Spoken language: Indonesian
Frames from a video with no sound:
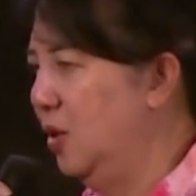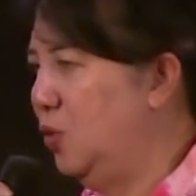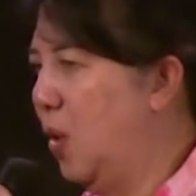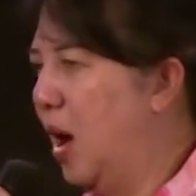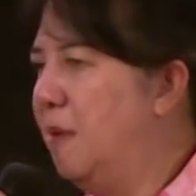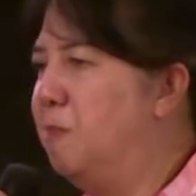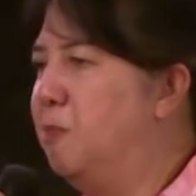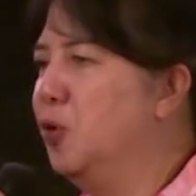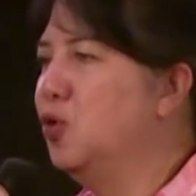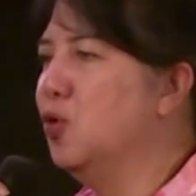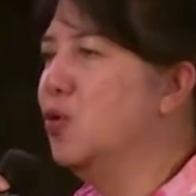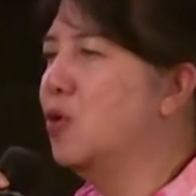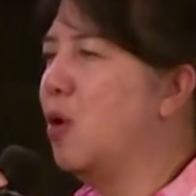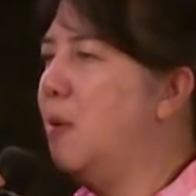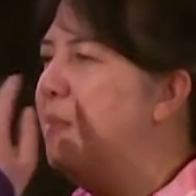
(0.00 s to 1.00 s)
Tuhan butuh
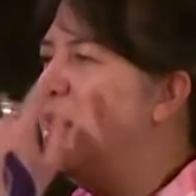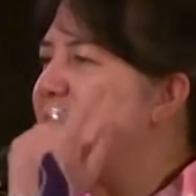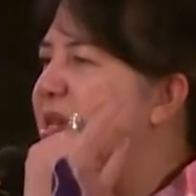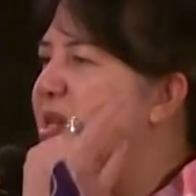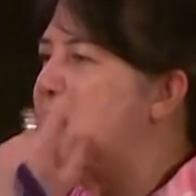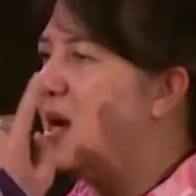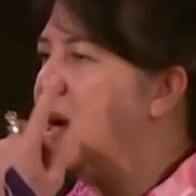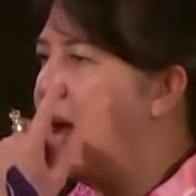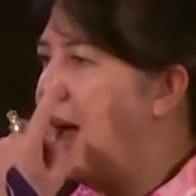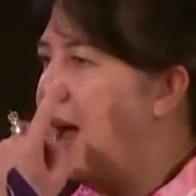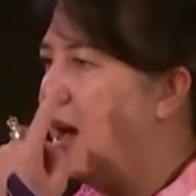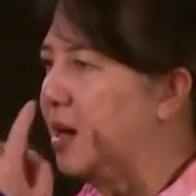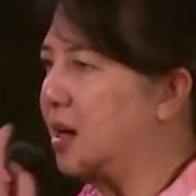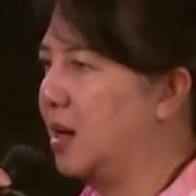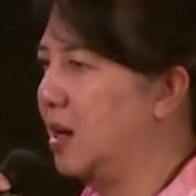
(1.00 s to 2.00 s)
engkau mendengar.
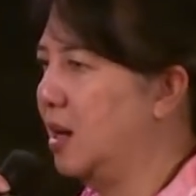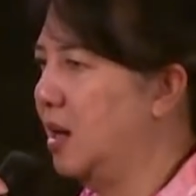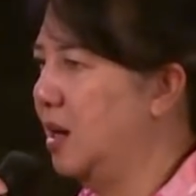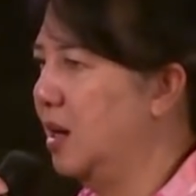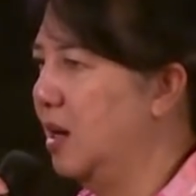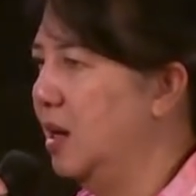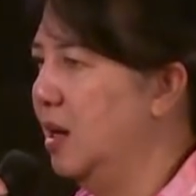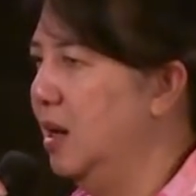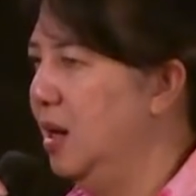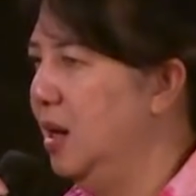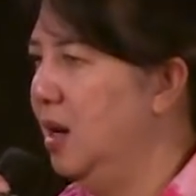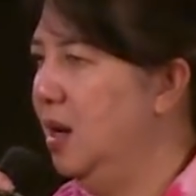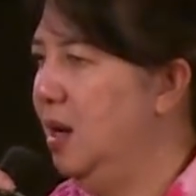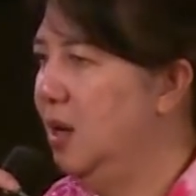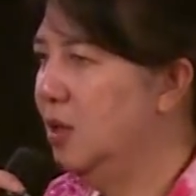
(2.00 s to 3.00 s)

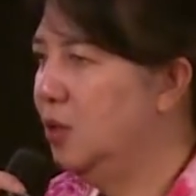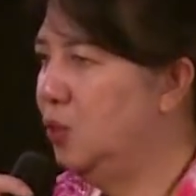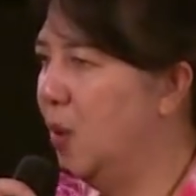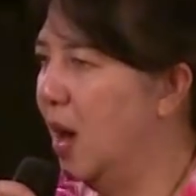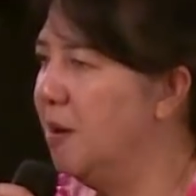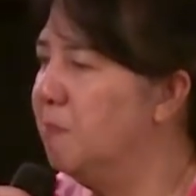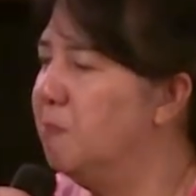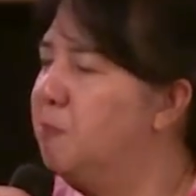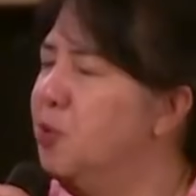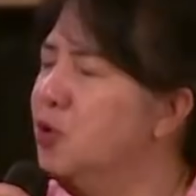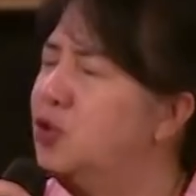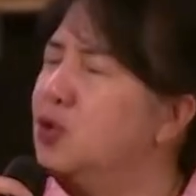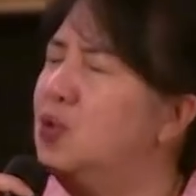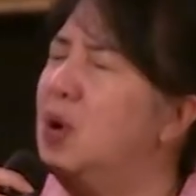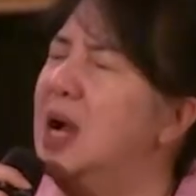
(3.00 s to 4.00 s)
Tuhan
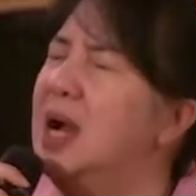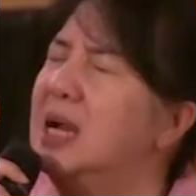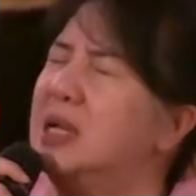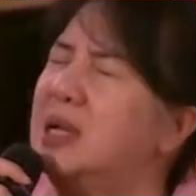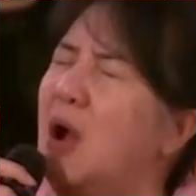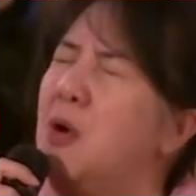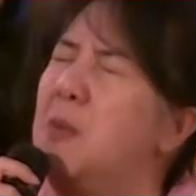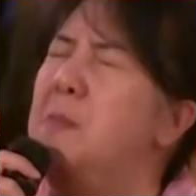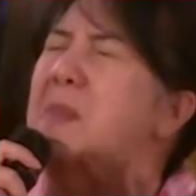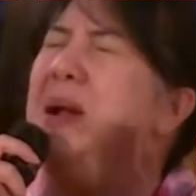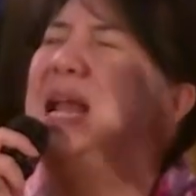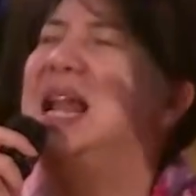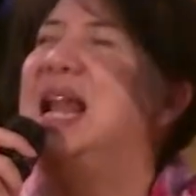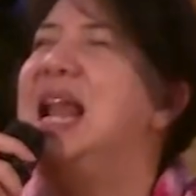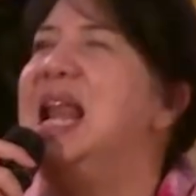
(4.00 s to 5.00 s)
butuh engkau
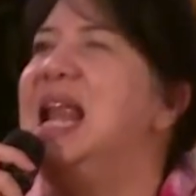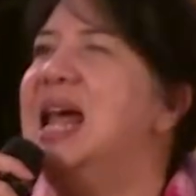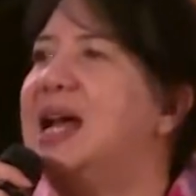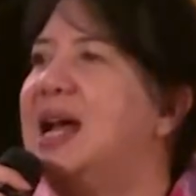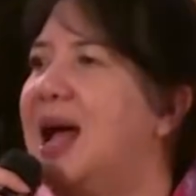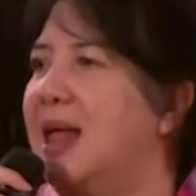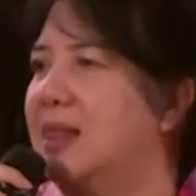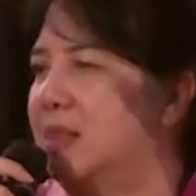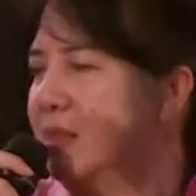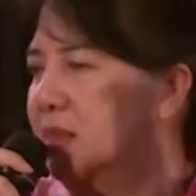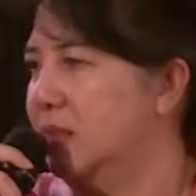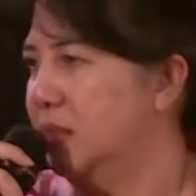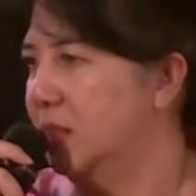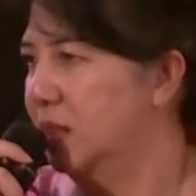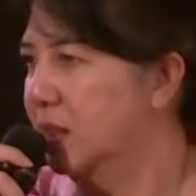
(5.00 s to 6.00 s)
melekat
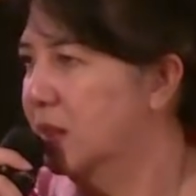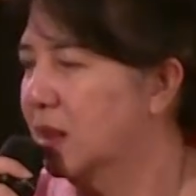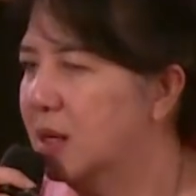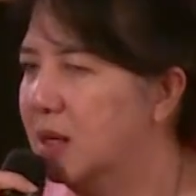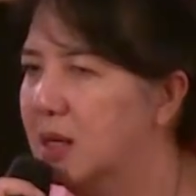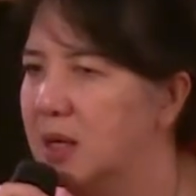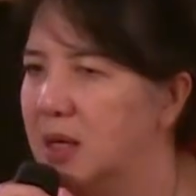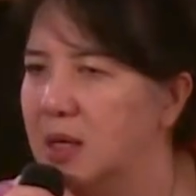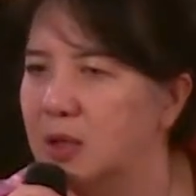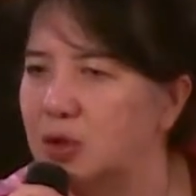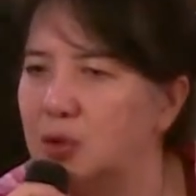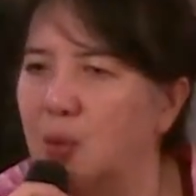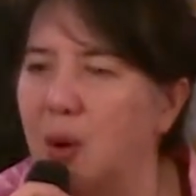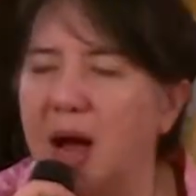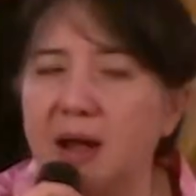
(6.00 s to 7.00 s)

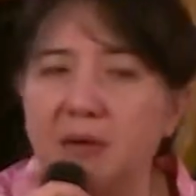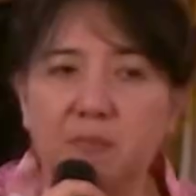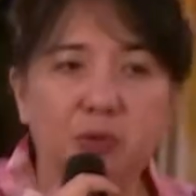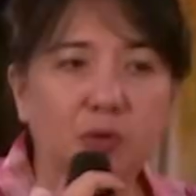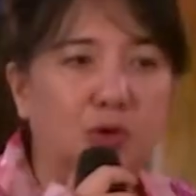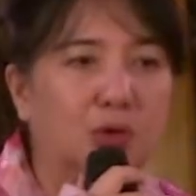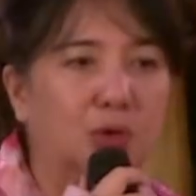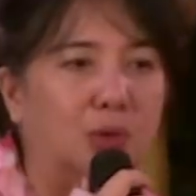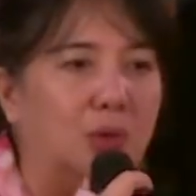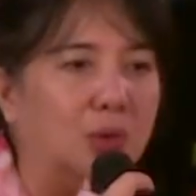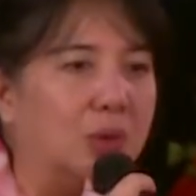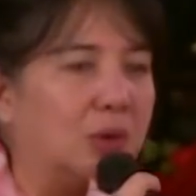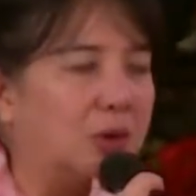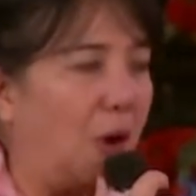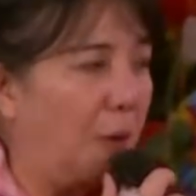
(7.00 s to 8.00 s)
Tuhan
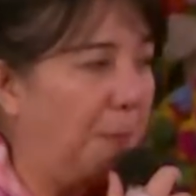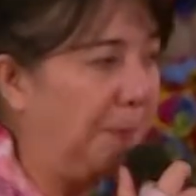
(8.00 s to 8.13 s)
butuh kau